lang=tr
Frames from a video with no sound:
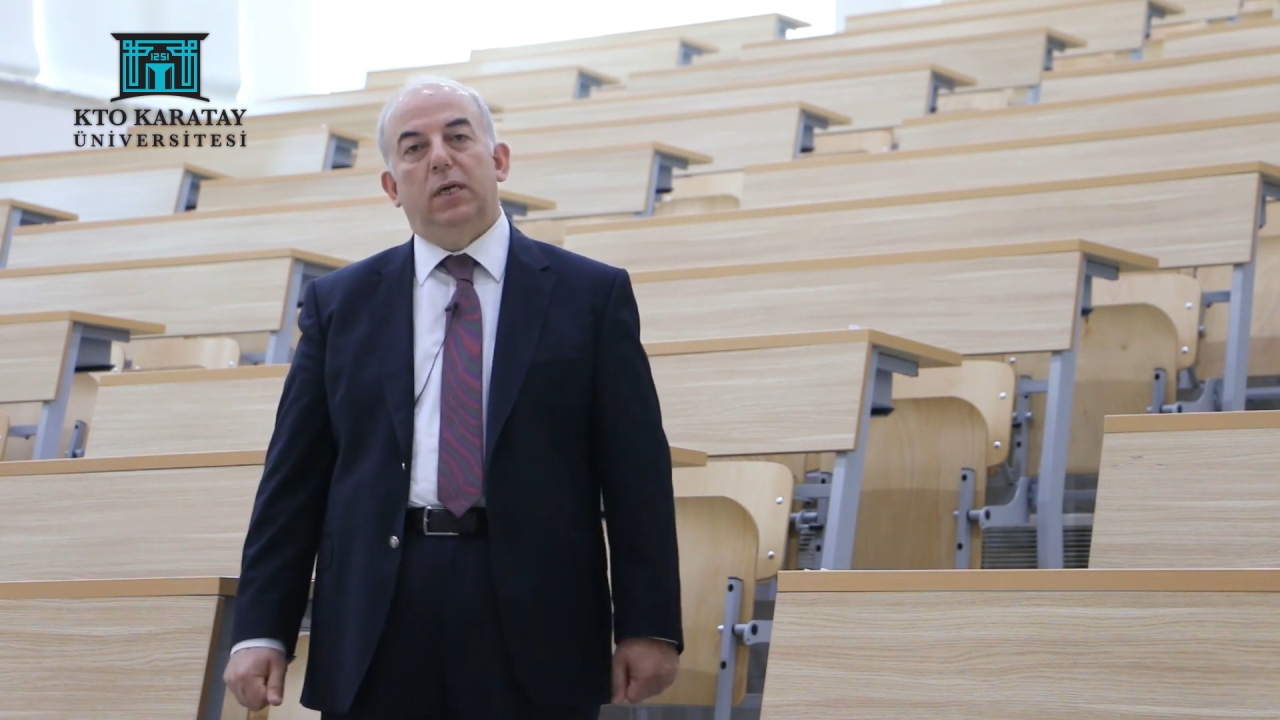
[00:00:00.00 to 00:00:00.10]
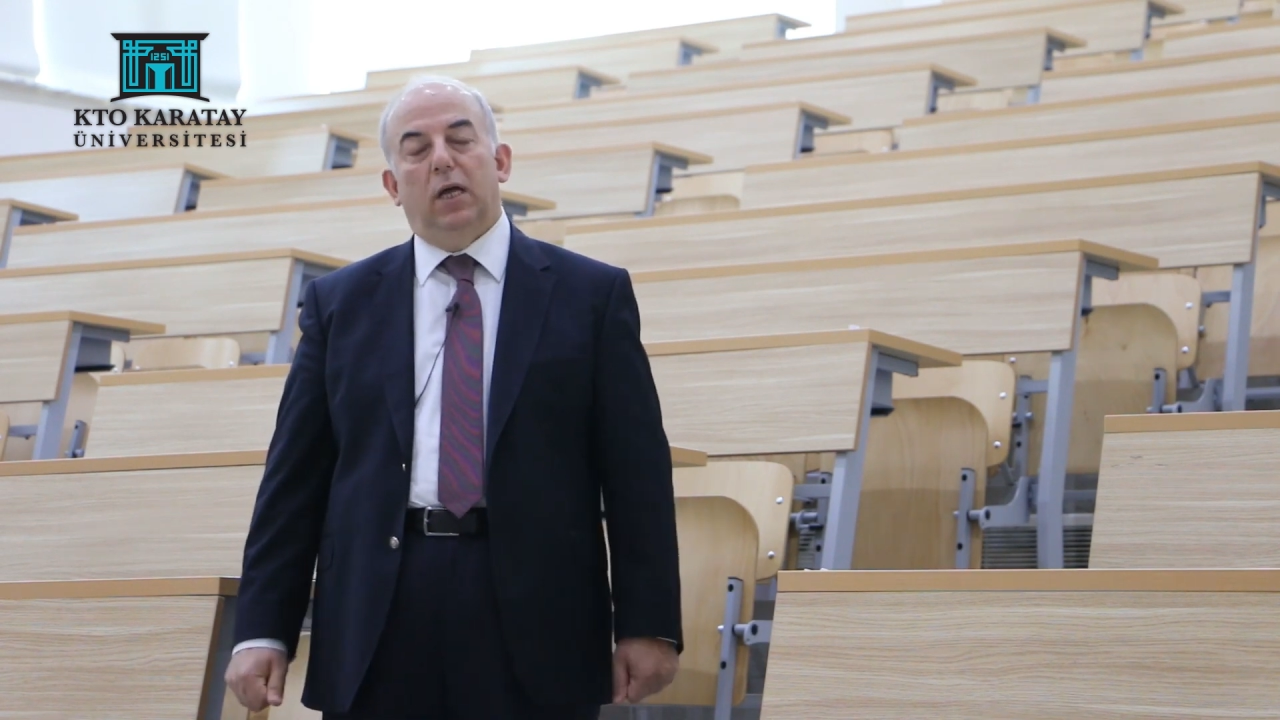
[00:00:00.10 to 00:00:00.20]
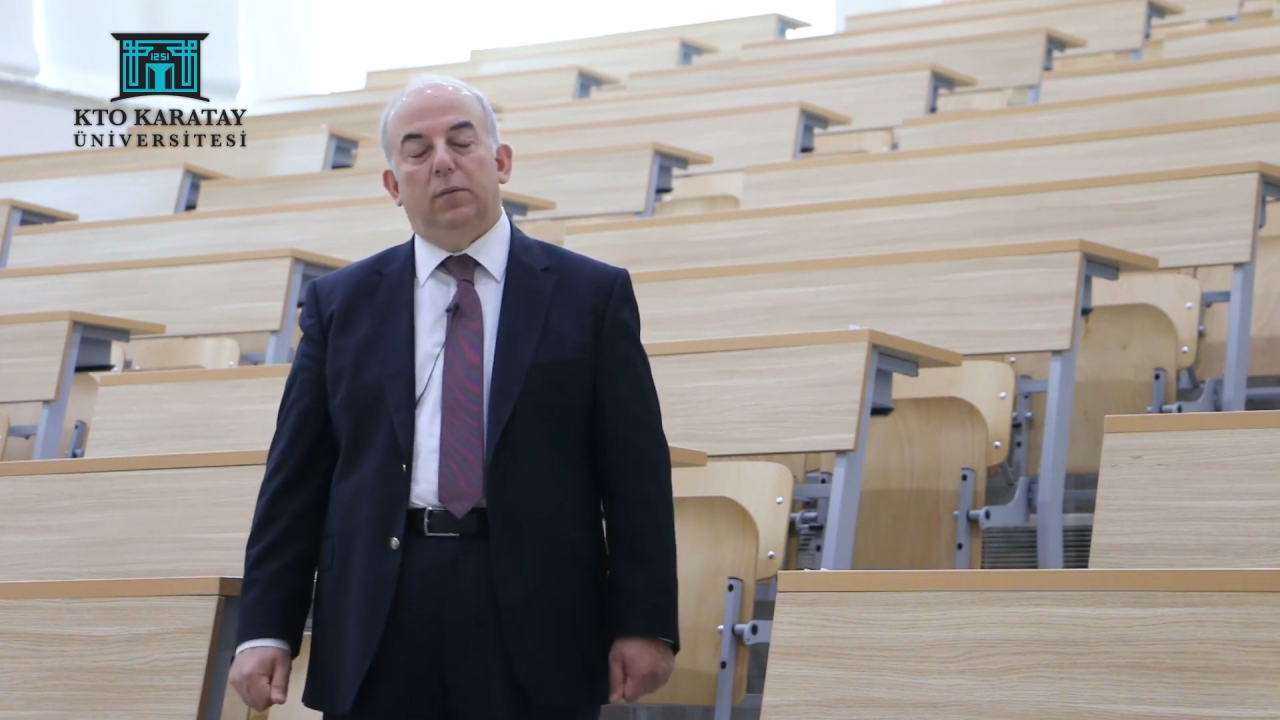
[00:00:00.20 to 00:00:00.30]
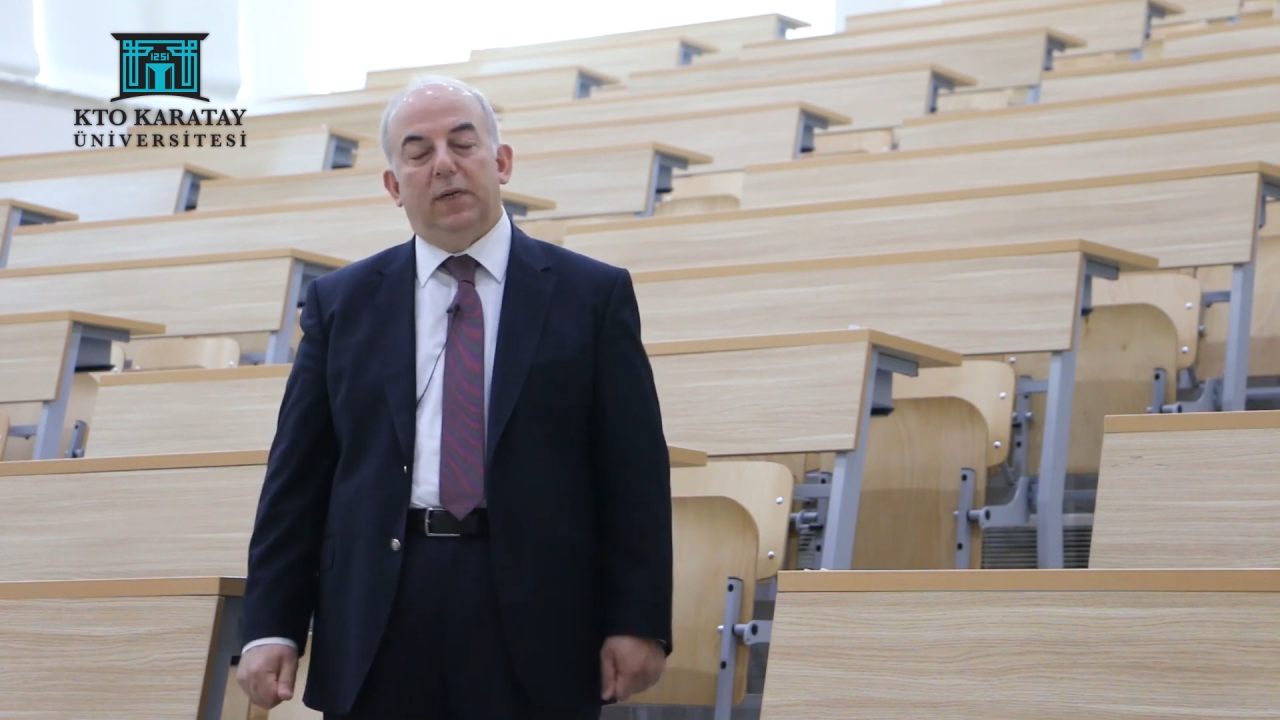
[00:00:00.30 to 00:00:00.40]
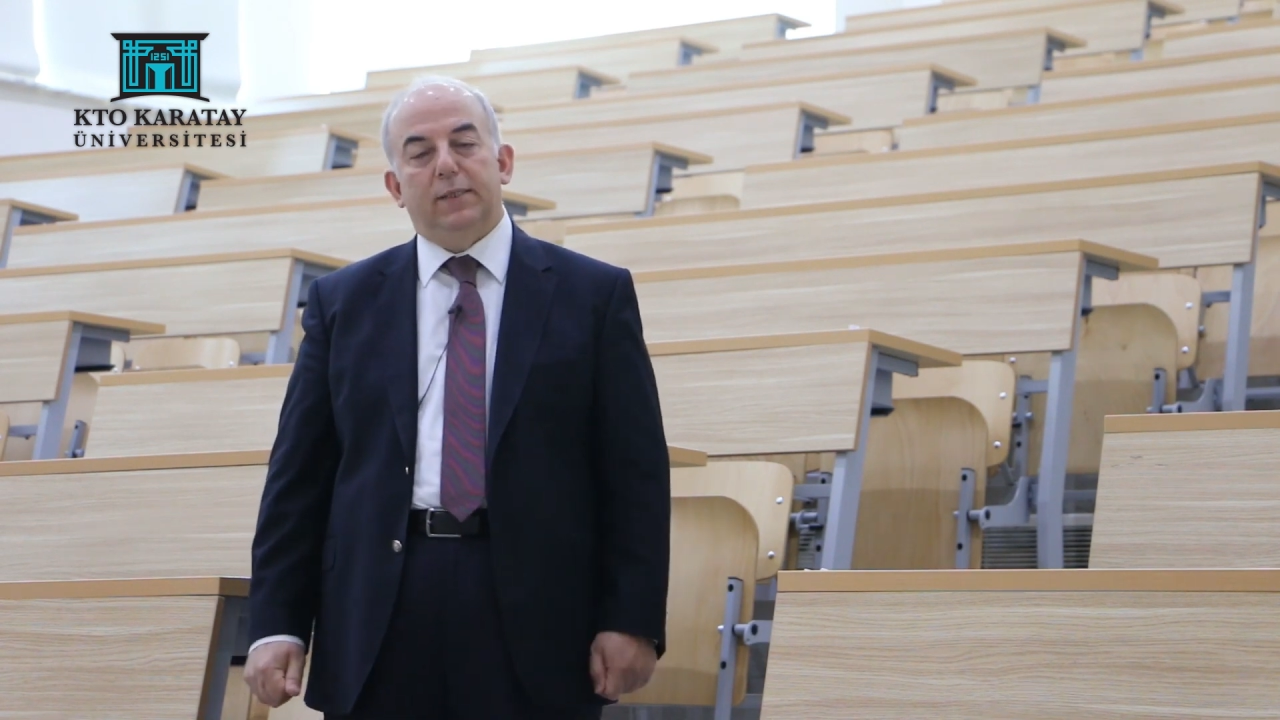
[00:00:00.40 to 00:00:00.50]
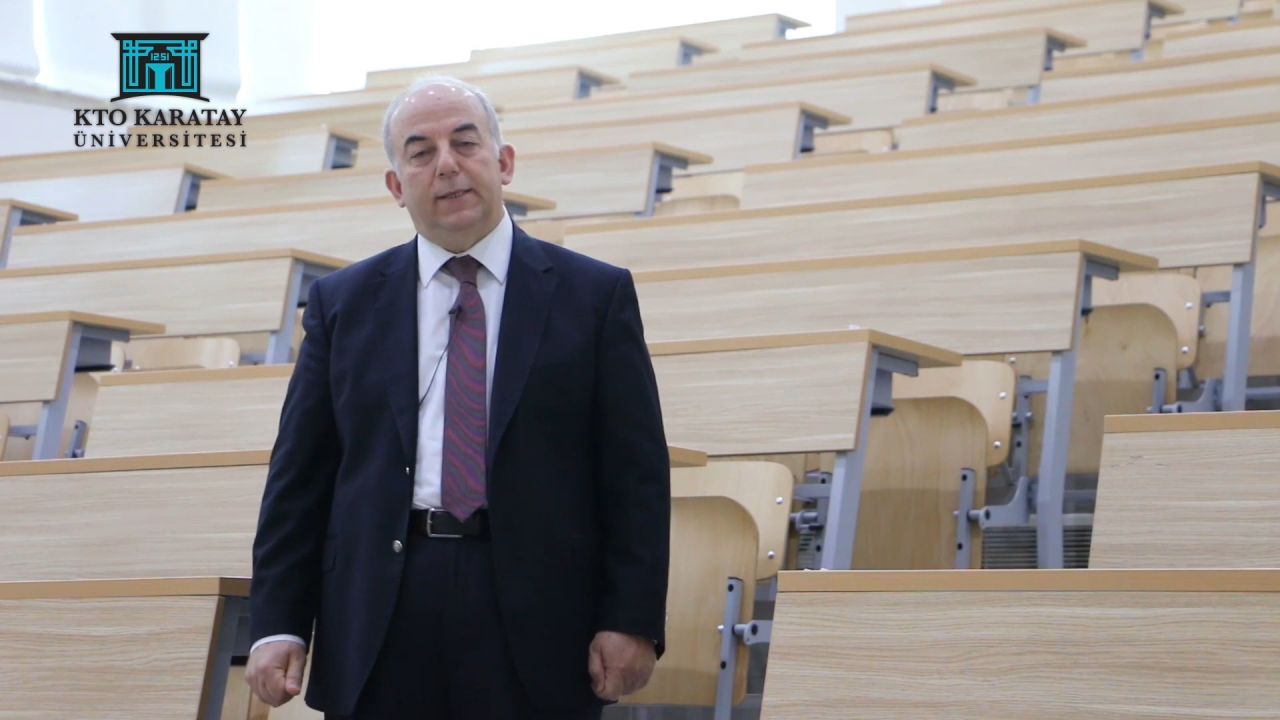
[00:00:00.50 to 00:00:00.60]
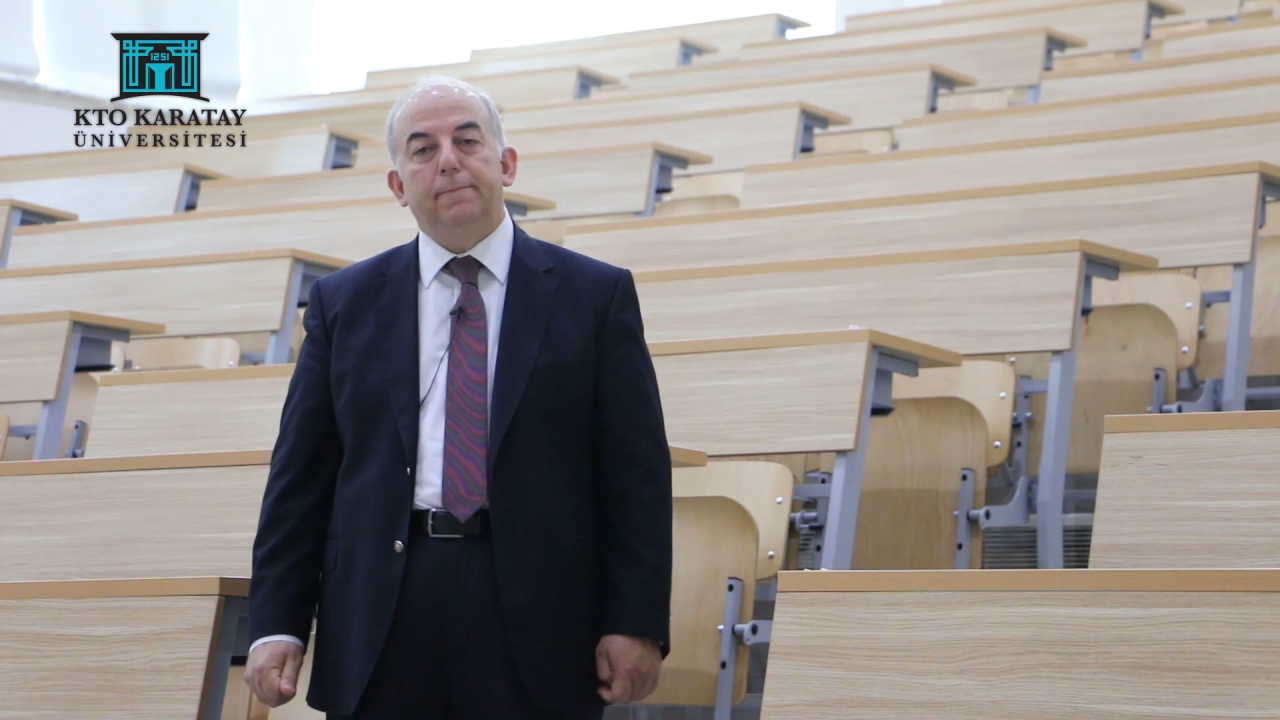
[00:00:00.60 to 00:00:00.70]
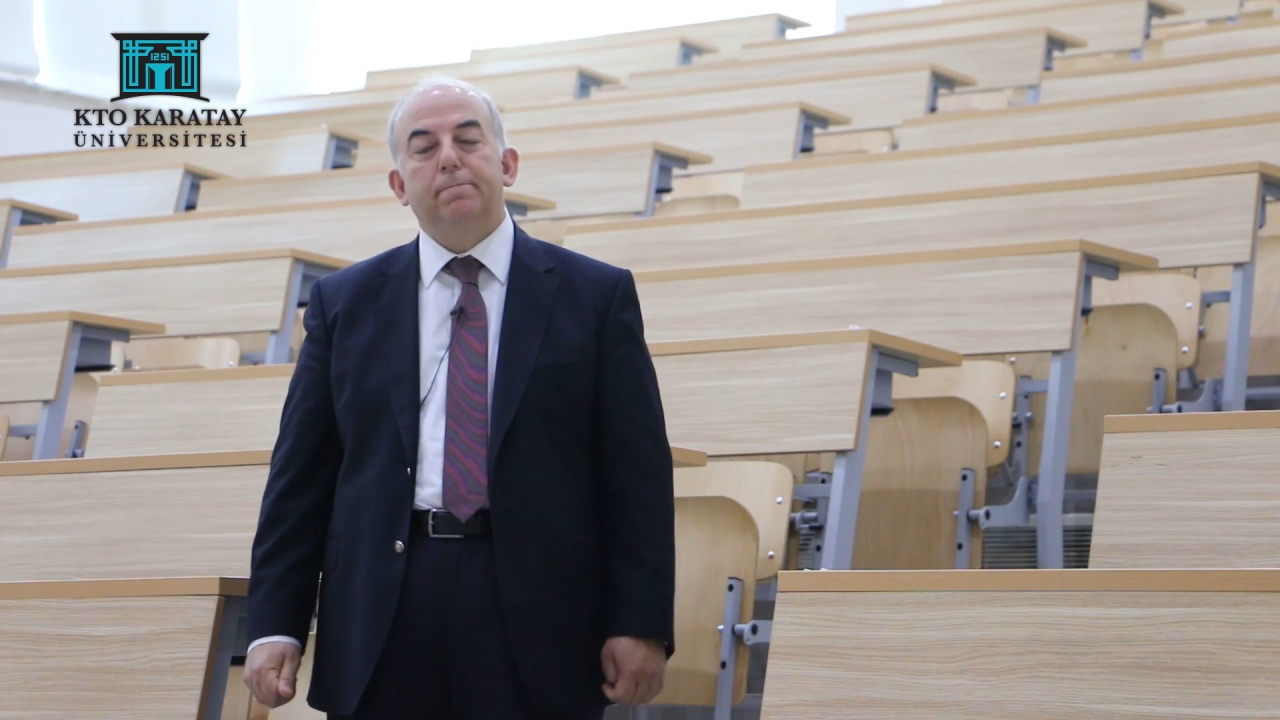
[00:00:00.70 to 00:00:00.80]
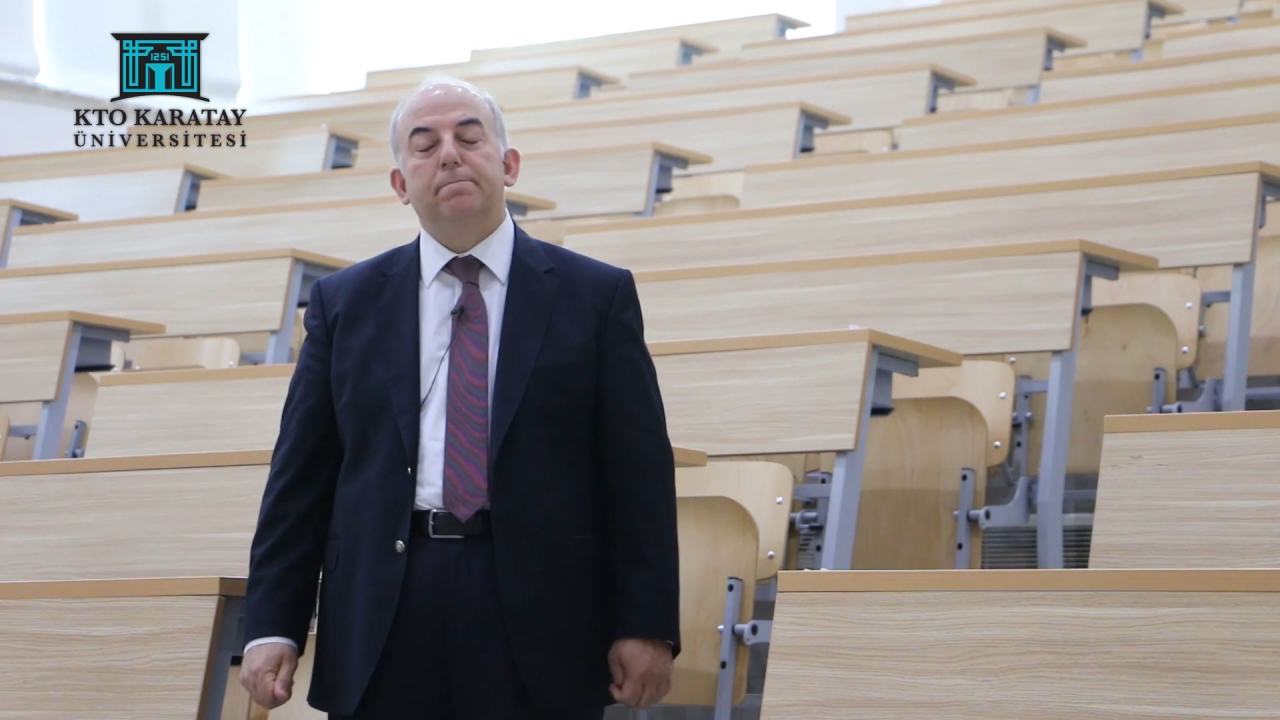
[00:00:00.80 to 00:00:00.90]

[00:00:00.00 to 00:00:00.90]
almakta